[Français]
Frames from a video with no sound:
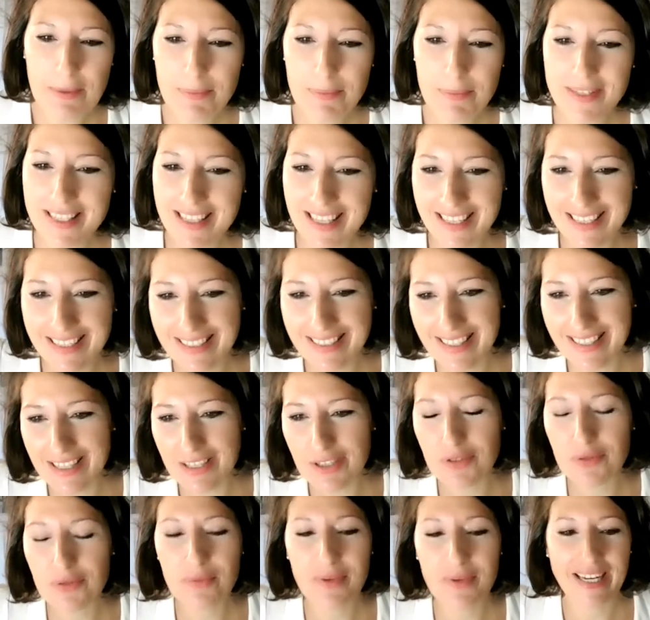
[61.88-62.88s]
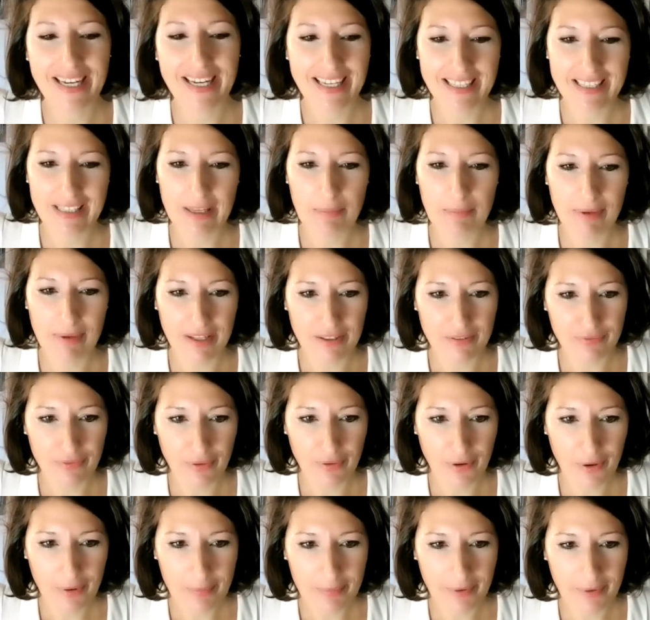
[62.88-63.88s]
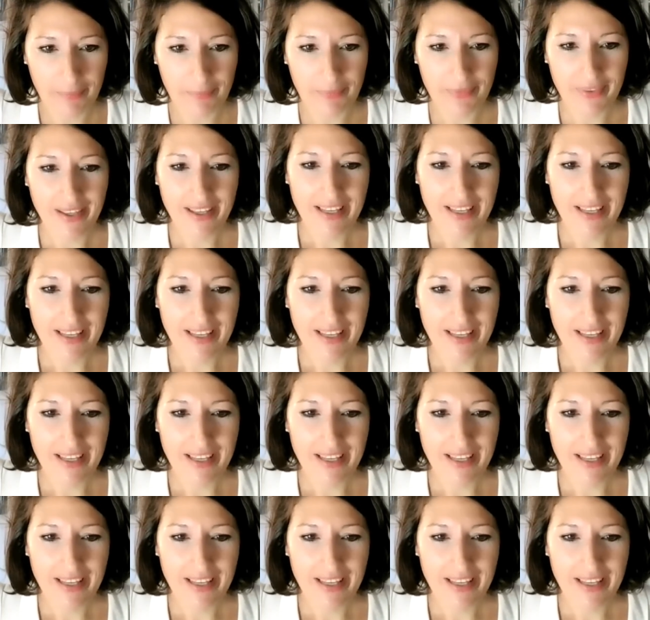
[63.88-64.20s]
IPCIT numérique des plateformes.